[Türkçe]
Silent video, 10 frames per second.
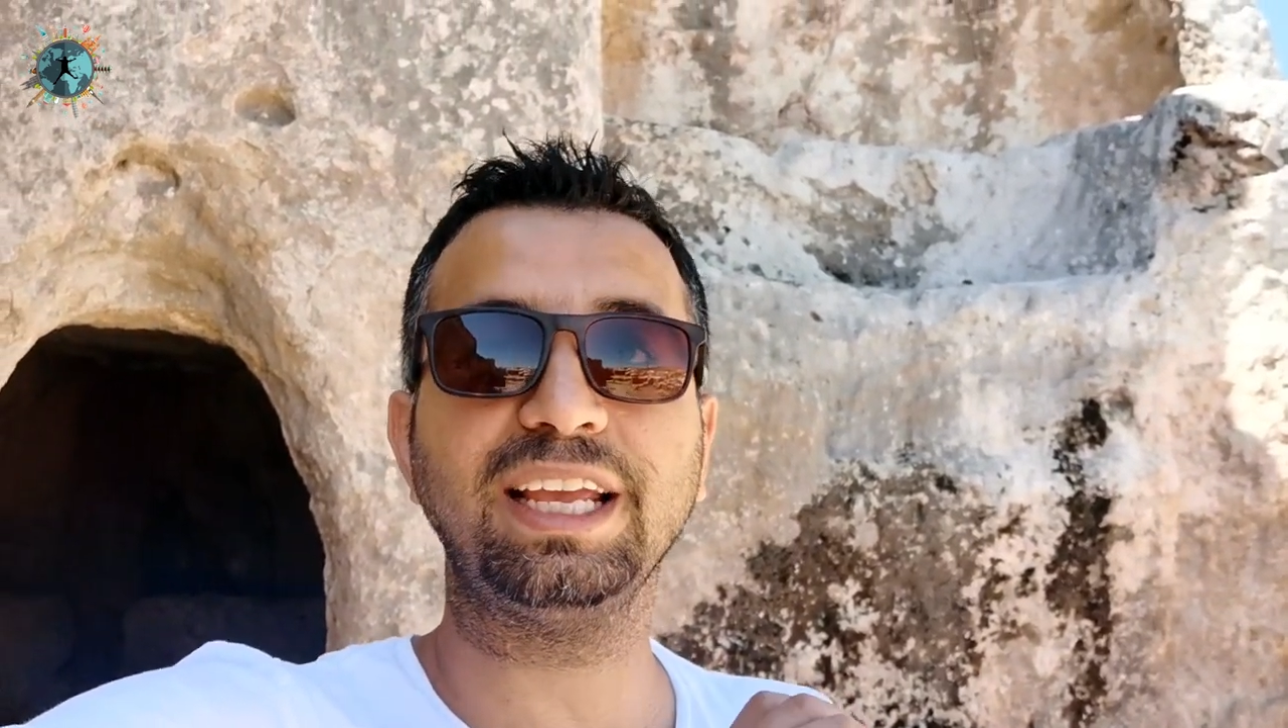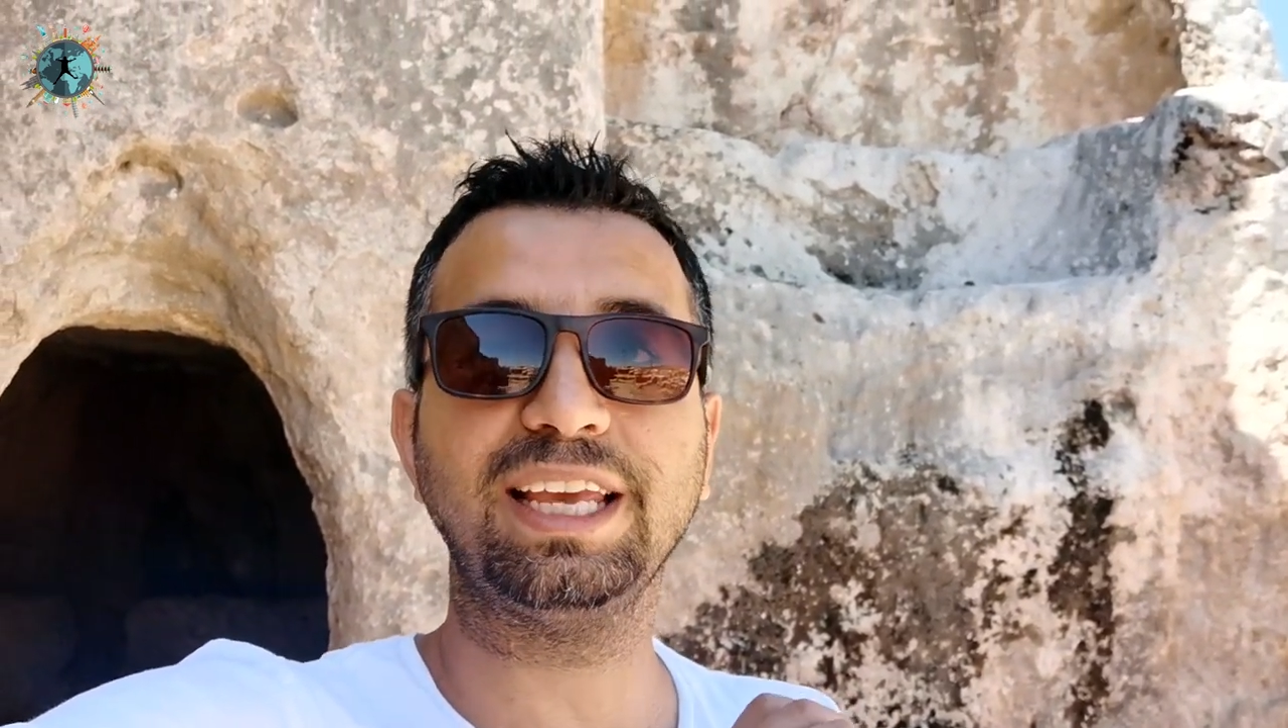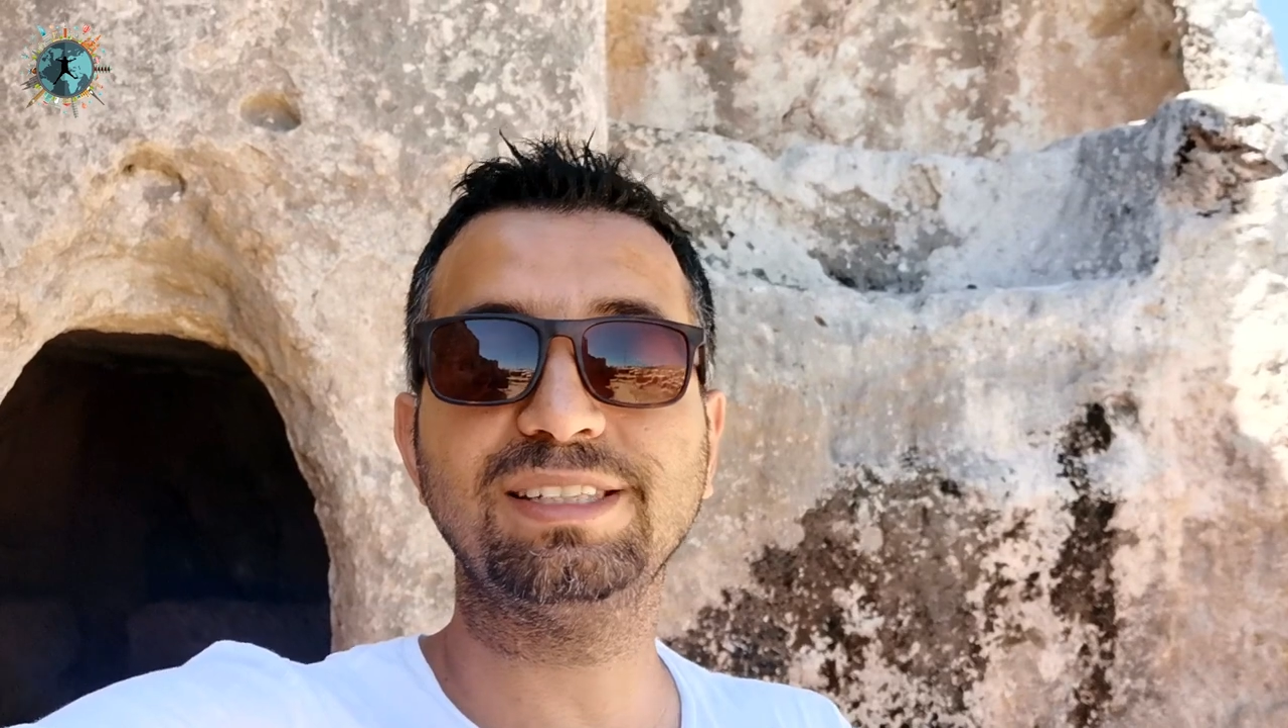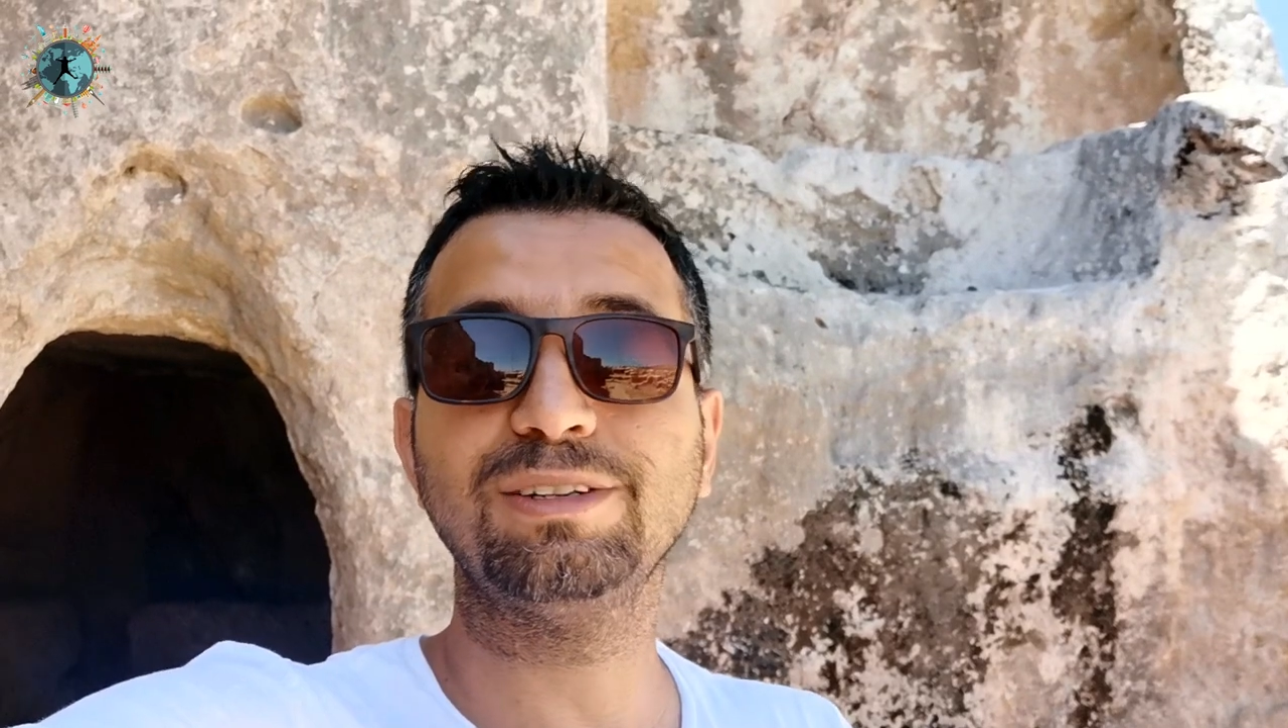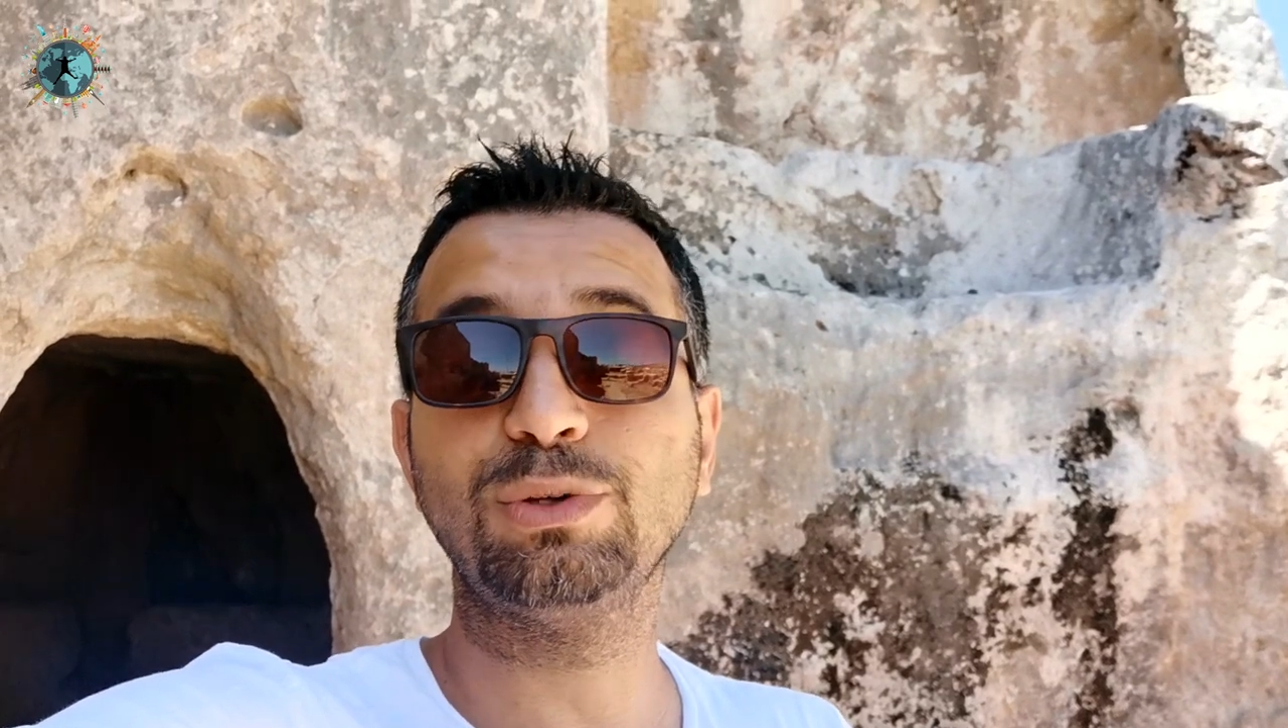
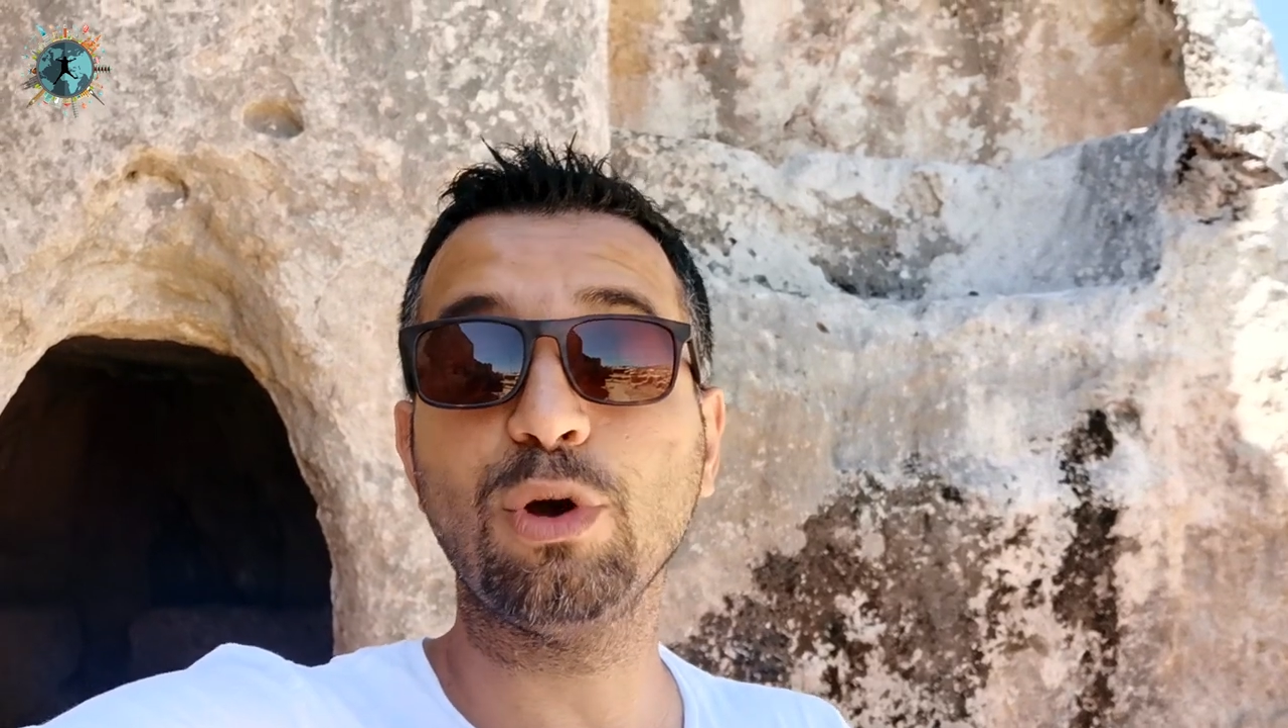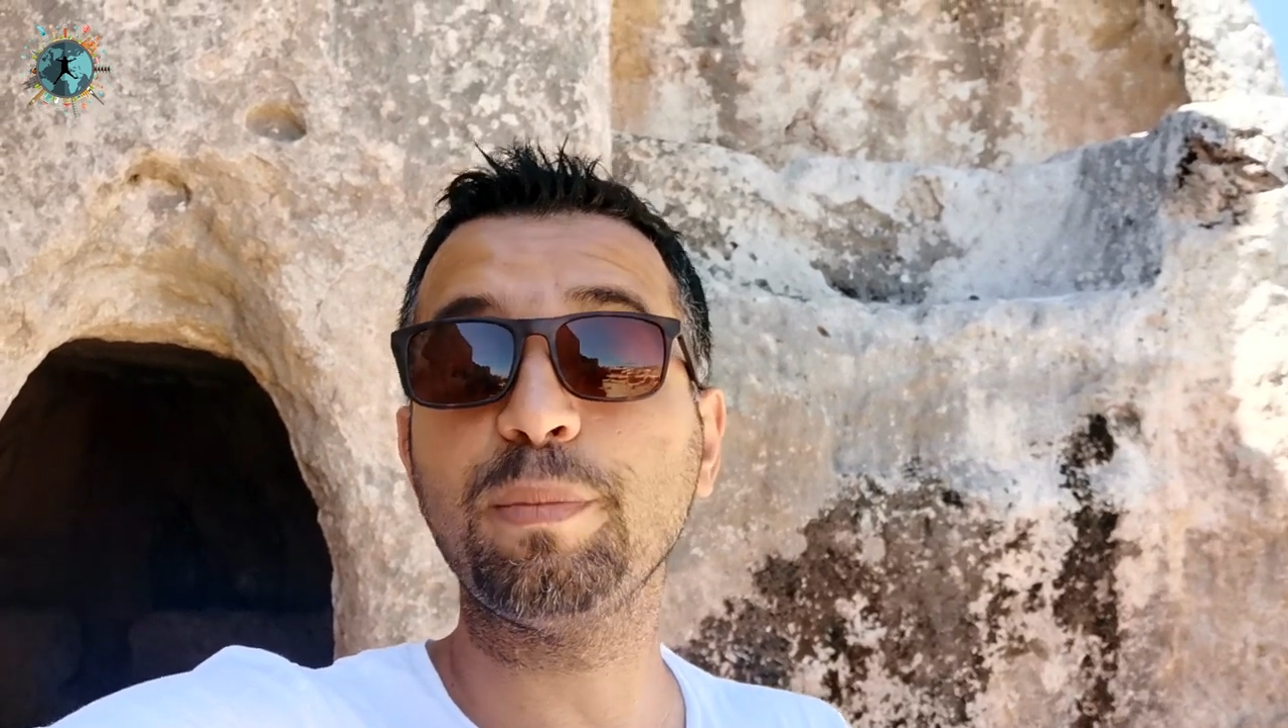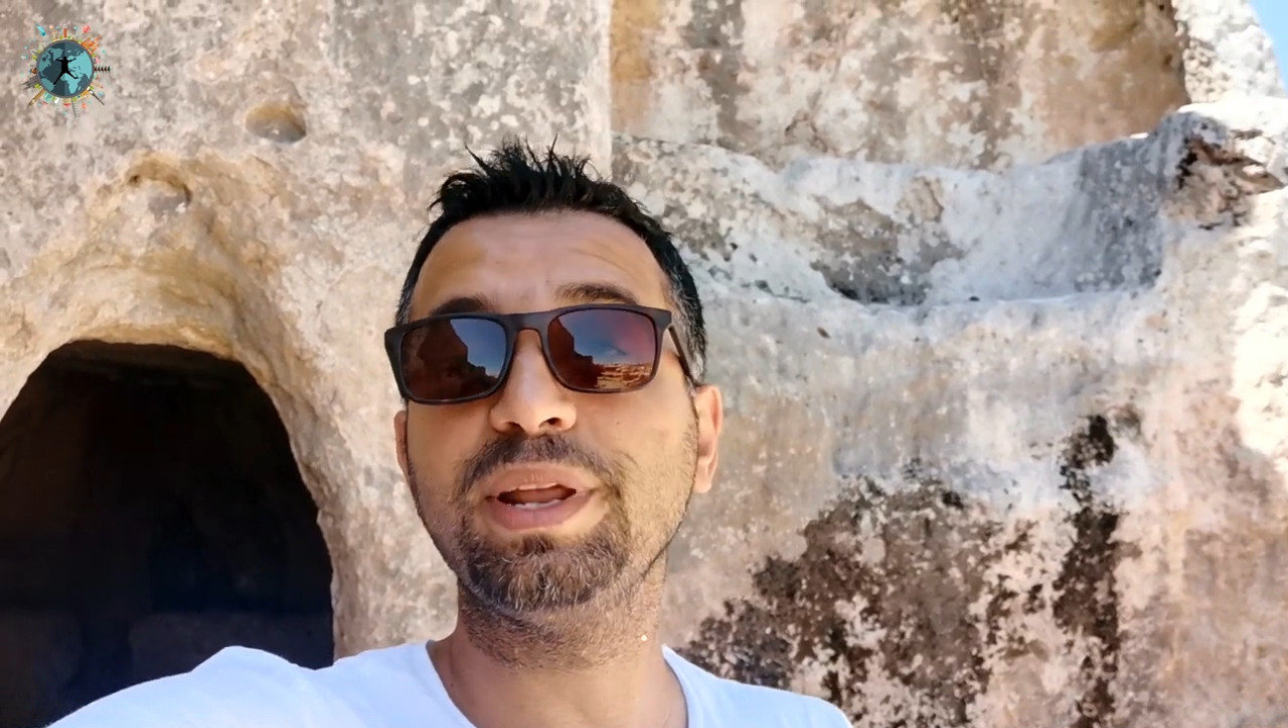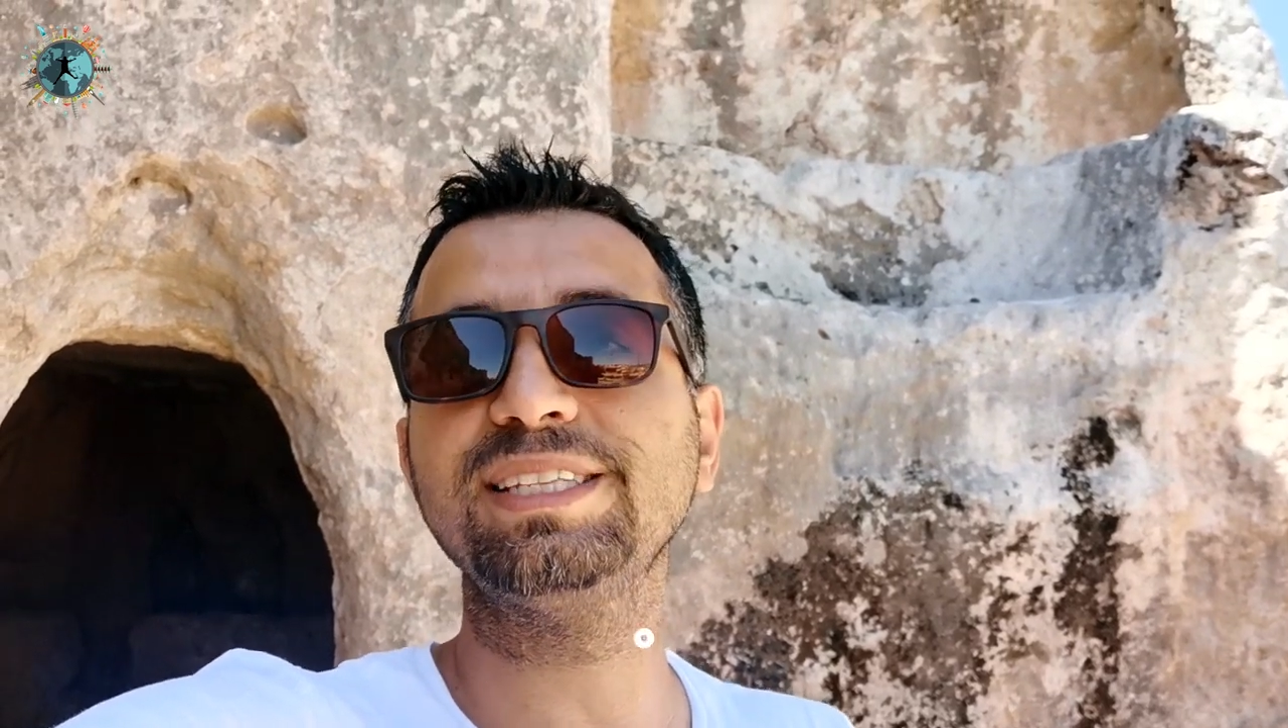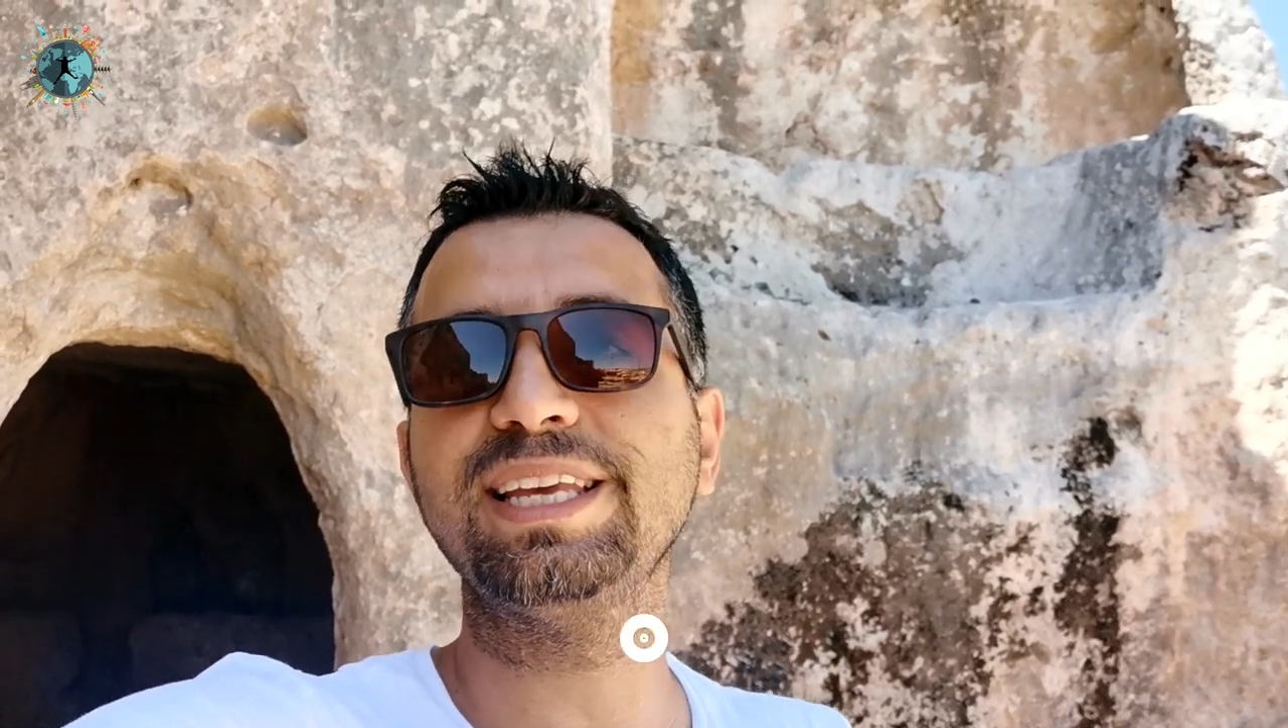gezin görmeniz